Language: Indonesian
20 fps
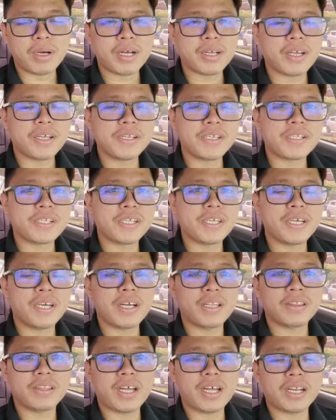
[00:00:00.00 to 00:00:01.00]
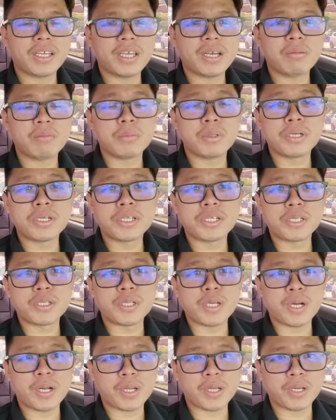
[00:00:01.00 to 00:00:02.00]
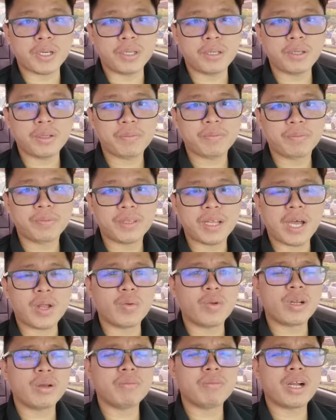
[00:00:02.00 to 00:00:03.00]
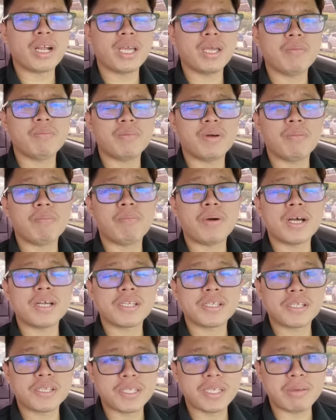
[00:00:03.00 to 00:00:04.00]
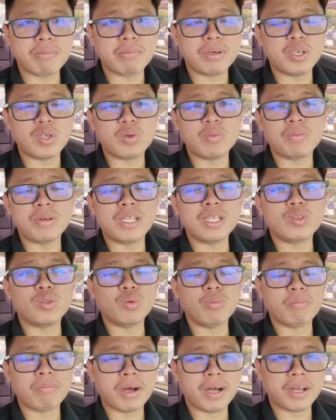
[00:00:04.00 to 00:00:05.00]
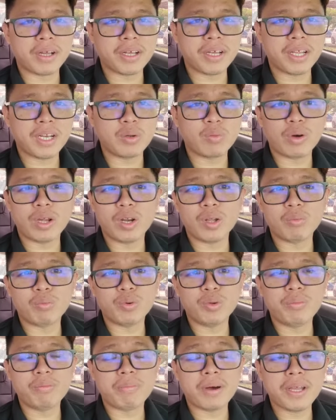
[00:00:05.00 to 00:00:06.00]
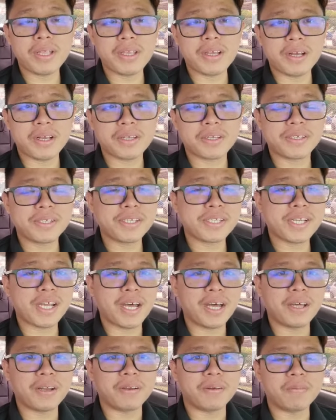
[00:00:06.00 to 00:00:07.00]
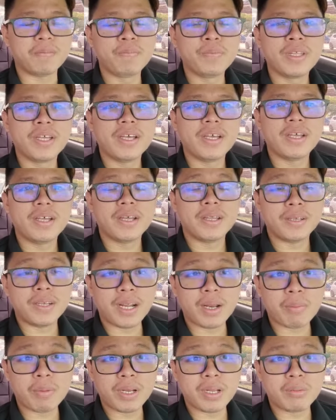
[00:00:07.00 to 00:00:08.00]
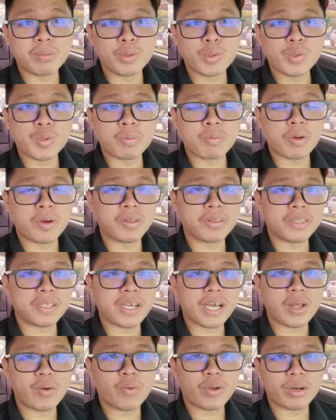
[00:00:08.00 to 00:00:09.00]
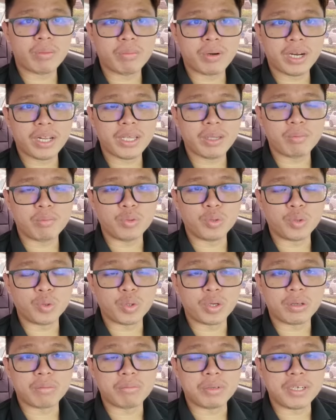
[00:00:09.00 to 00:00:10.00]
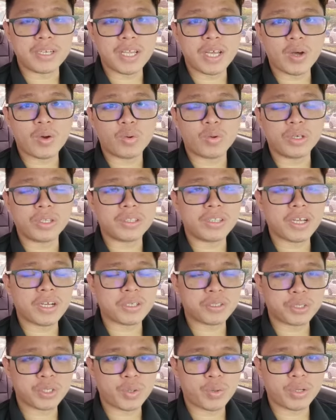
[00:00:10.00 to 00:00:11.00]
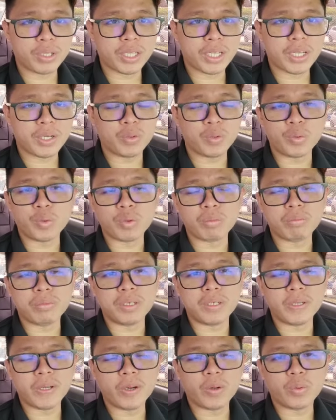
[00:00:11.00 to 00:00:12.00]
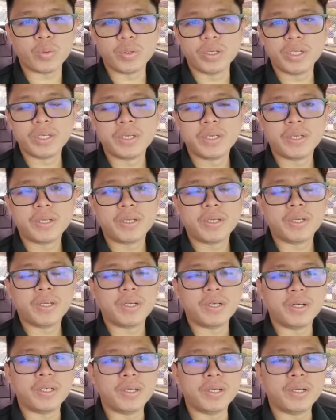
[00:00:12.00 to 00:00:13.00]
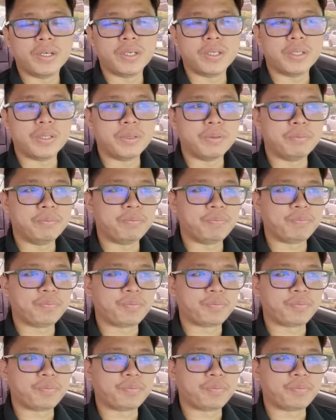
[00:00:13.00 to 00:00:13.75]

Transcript: Bahkan sehingga tarik yang bersejarah ini, Anwar Ibrahim masih belum ditumbangkan walaupun banyak gesaan daripada musuh politik Anwar Ibrahim untuk beliau letak jawatan untuk beliau uh,